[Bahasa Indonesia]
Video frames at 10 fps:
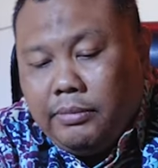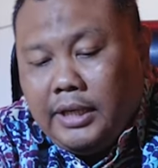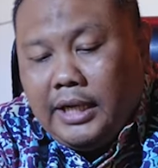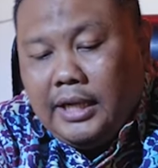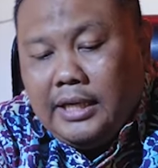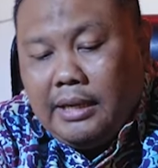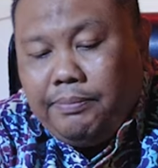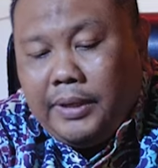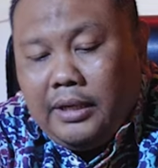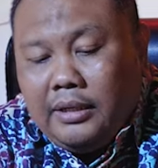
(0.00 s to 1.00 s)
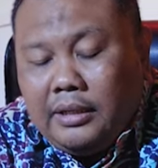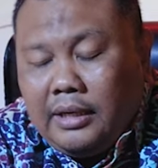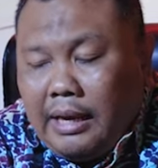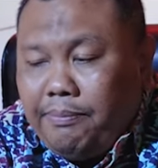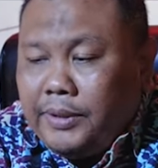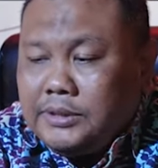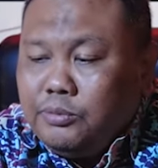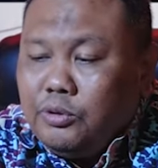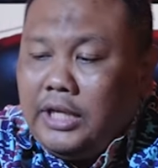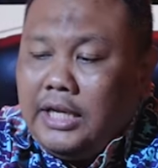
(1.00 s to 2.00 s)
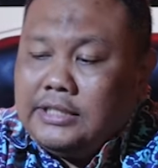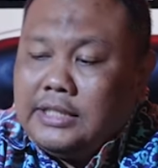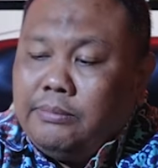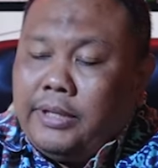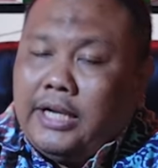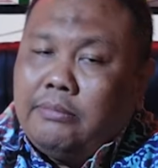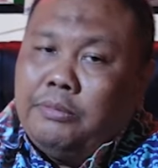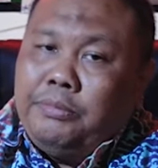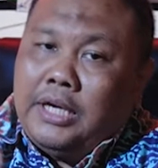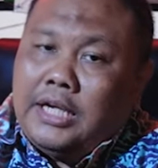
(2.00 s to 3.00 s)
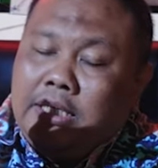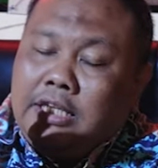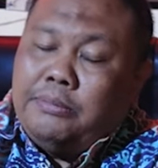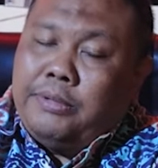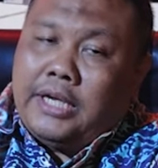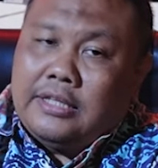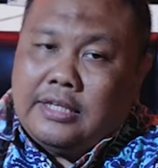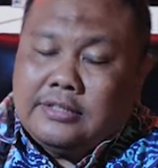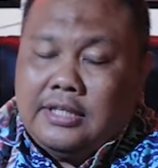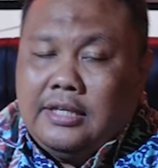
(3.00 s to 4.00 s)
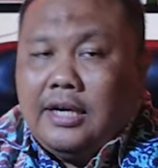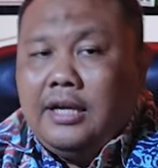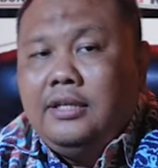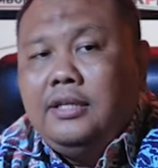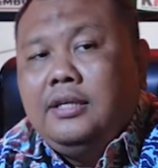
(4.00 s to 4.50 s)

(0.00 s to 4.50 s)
Padahal kenapa? Apa sebetulnya alasan mereka membiarkan diri mereka tersandra?